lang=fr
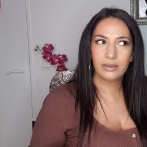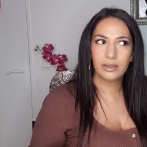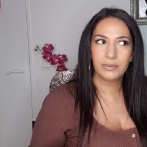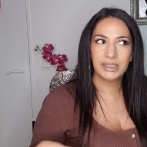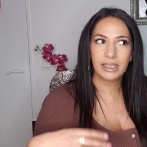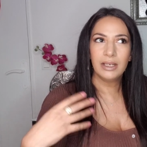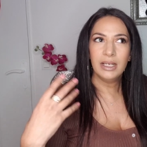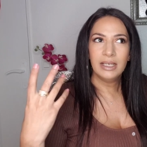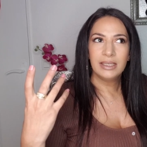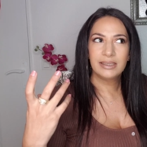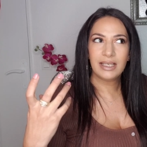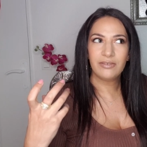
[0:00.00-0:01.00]
comment dire,
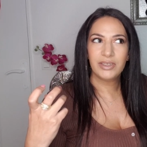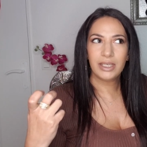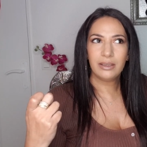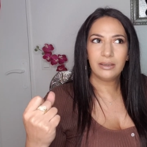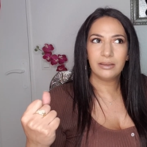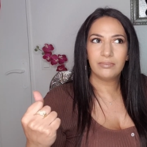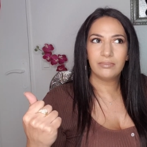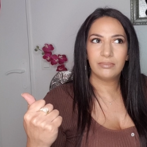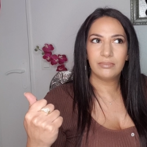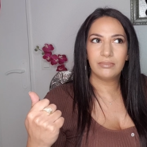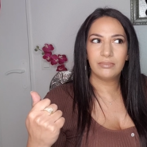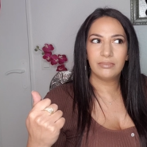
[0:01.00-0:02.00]
ça vient
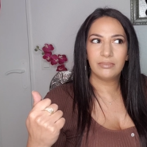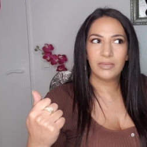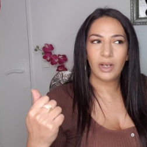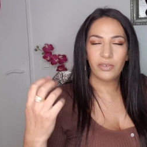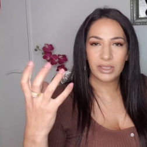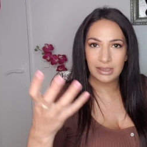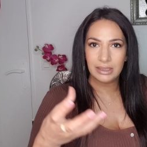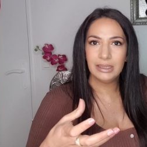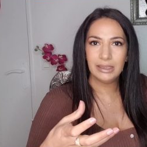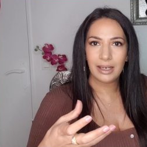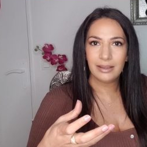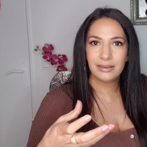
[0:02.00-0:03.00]
en fait
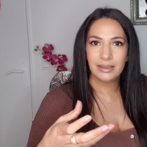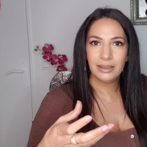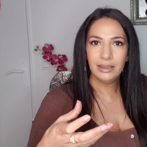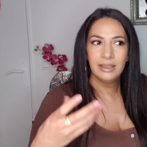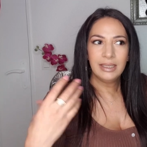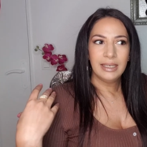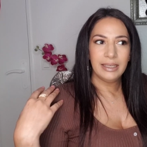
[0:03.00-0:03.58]
hydrater.